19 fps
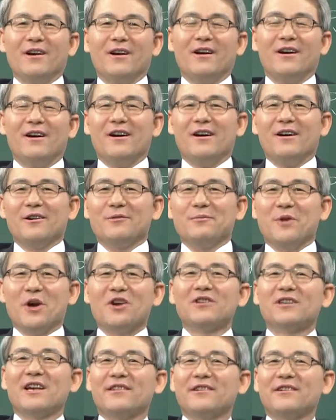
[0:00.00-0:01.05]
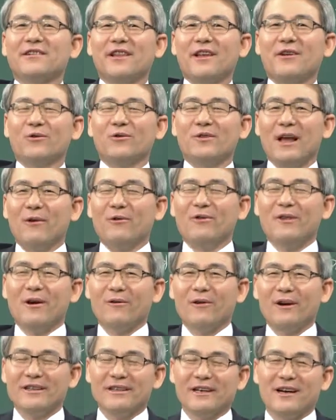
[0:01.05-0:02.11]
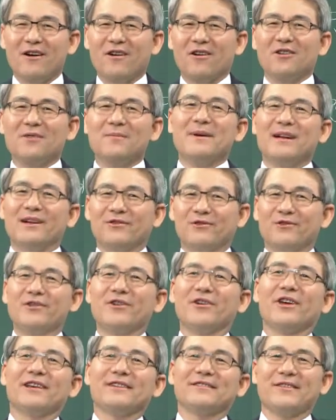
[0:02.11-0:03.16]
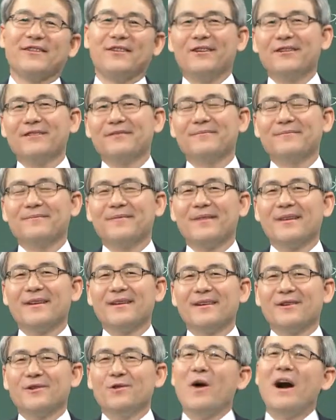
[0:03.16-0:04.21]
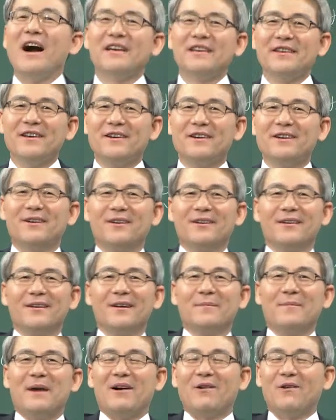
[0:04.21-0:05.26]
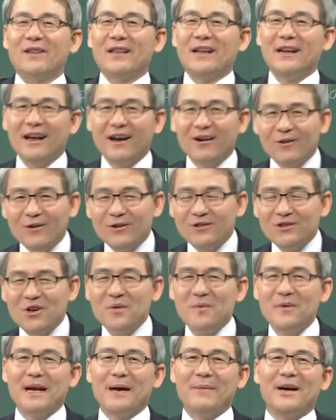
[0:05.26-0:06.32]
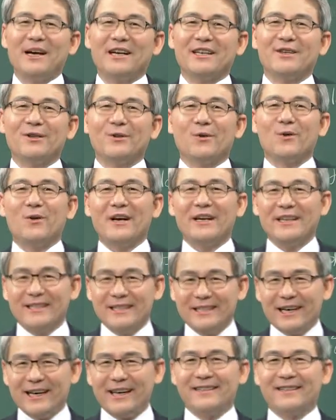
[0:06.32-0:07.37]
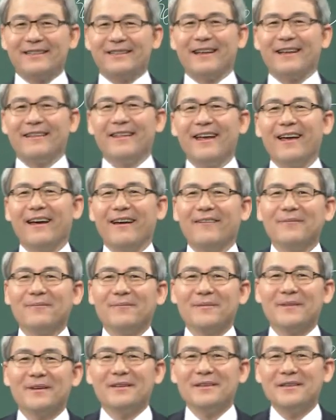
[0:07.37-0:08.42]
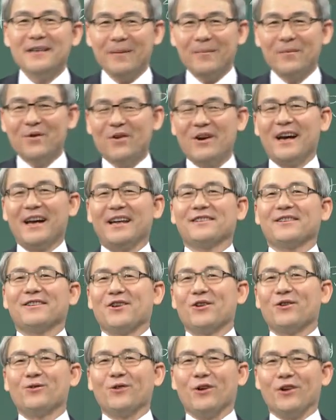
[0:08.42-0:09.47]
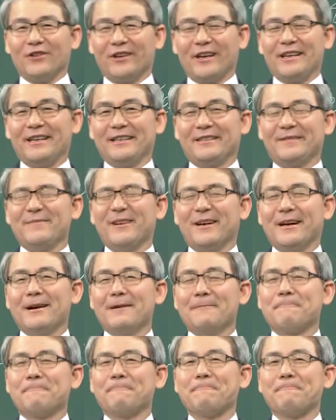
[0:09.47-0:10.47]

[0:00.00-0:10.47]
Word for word: 어, 병사들을 데리고 나온다고 하니까 얼마나 두렵겠어요? 그 환경을 바꿔달라고 처음에 아마 기도하기 시작했을 텐데 그 야복강에서 결국 어떻게 됐습니까?